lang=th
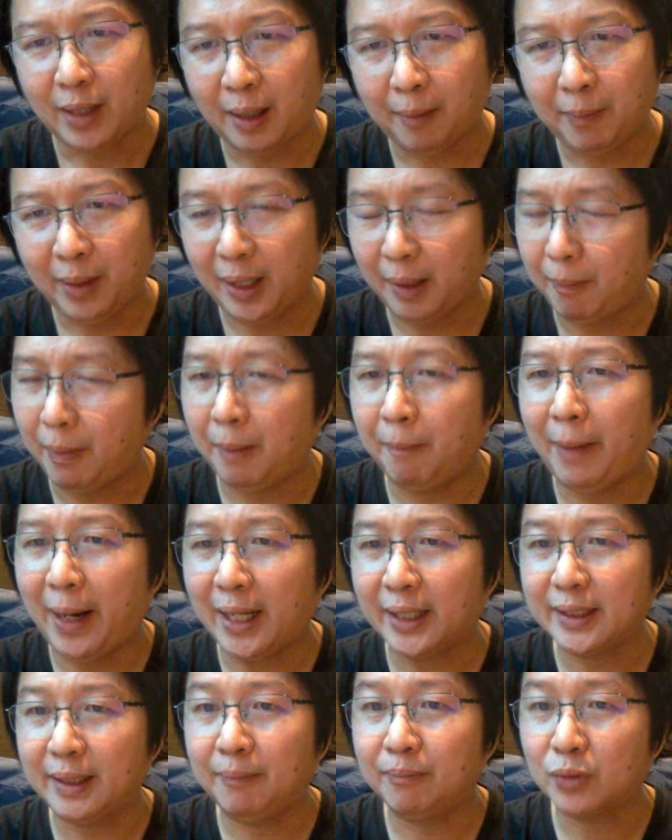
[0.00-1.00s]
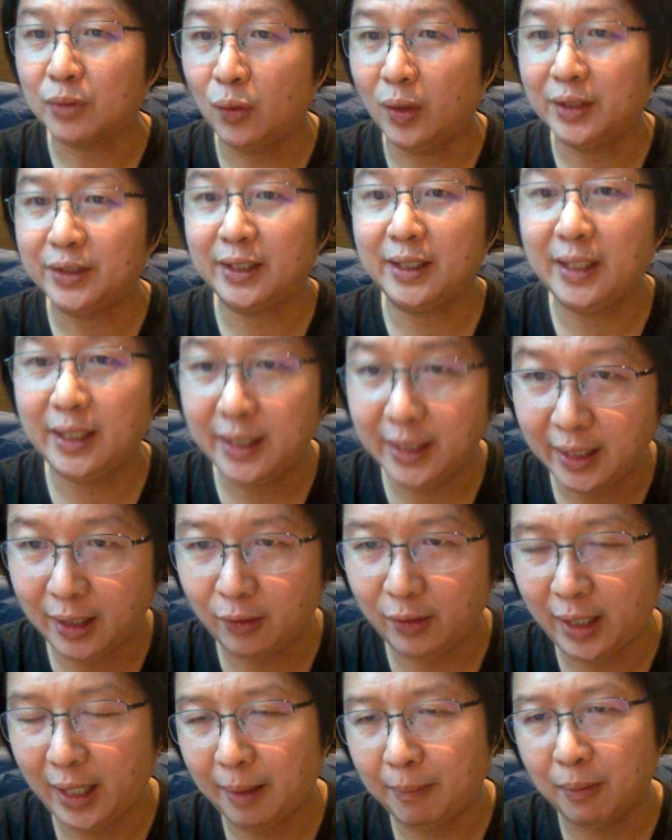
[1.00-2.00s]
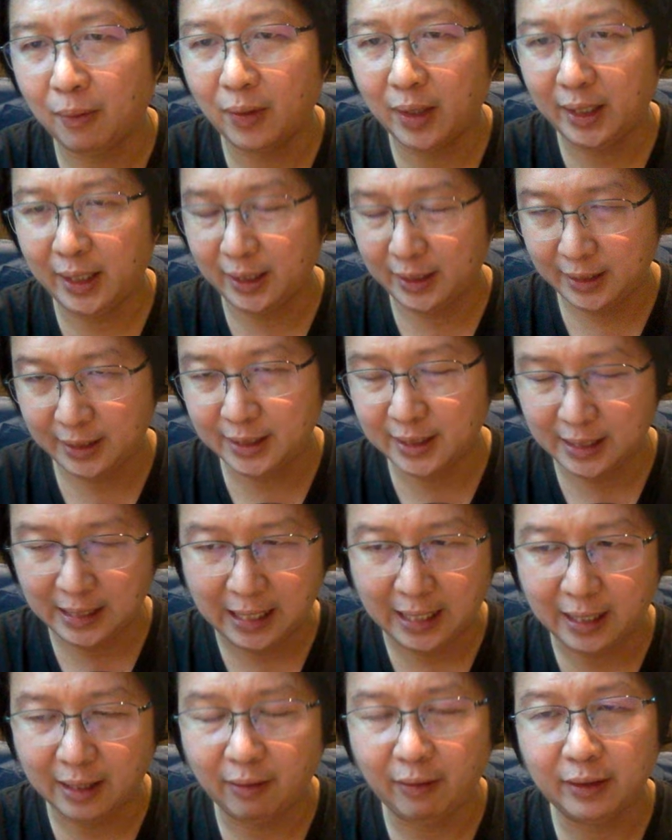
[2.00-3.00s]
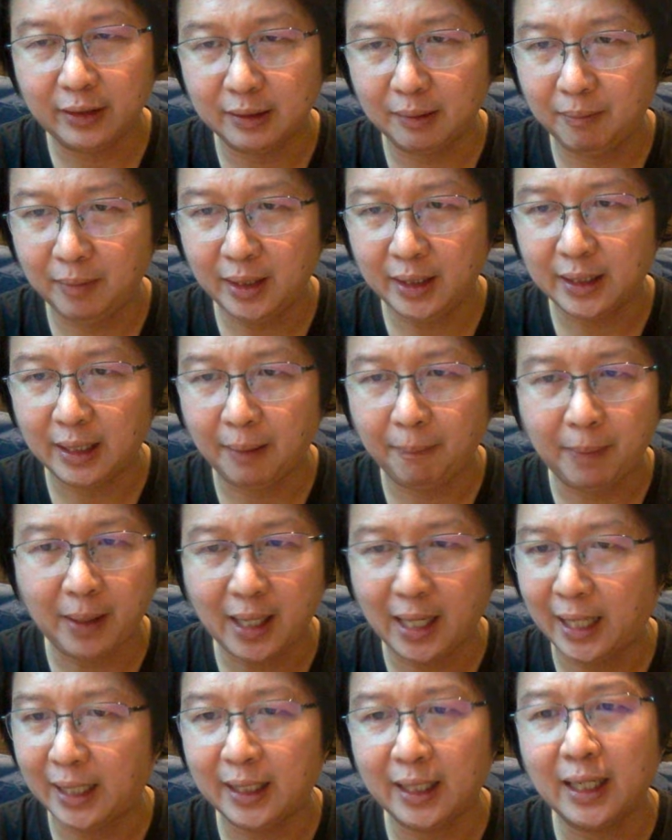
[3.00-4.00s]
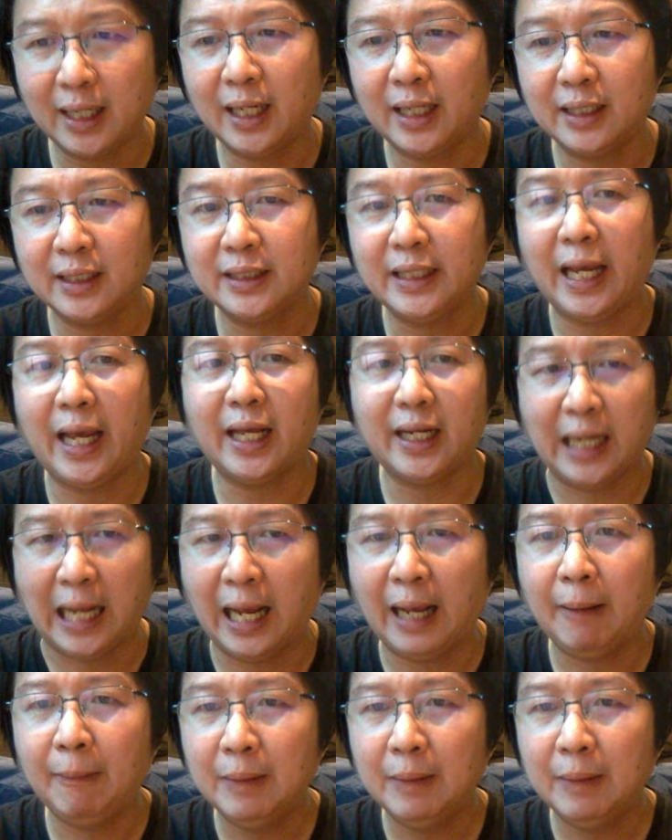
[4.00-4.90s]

ไม่ได้เป็นแบงก์เต็มตัวซะทีเดียวนะเพราะว่าในกิจการเขาก็จะมีทั้งประกันทั้งอะไรเยอะแยะนะ